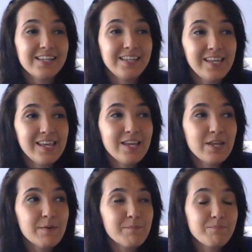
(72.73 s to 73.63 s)

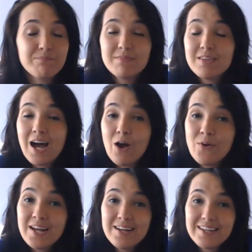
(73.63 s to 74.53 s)
Y
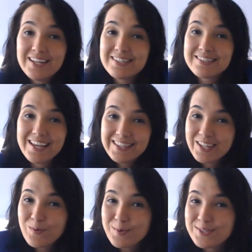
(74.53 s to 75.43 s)
ahora es
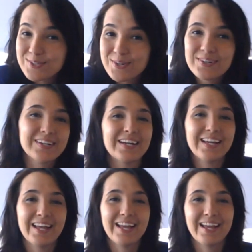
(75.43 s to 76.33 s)
este curso
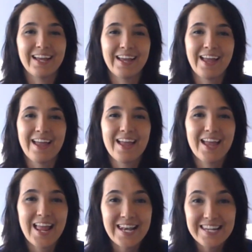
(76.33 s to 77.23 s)
eh,
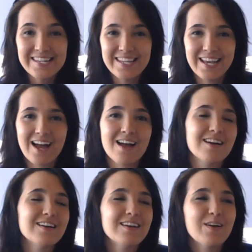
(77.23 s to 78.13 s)
en línea
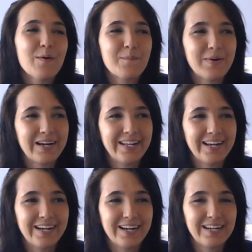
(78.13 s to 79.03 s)

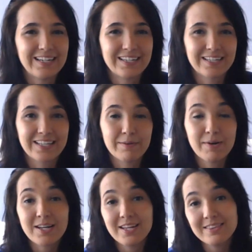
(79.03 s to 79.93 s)
para que
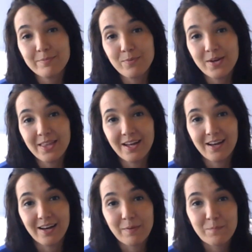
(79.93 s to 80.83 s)
más gente
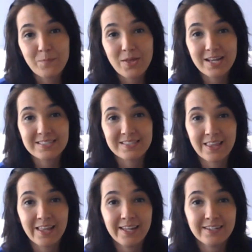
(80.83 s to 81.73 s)
pueda, pueda
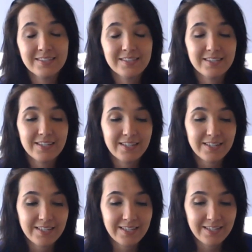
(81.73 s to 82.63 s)
acceder
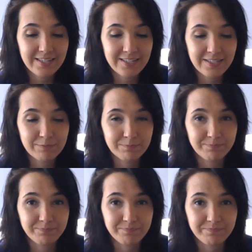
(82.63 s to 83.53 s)
y
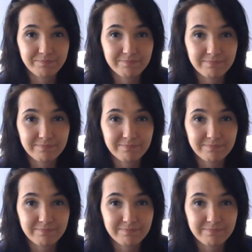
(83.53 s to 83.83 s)
mm,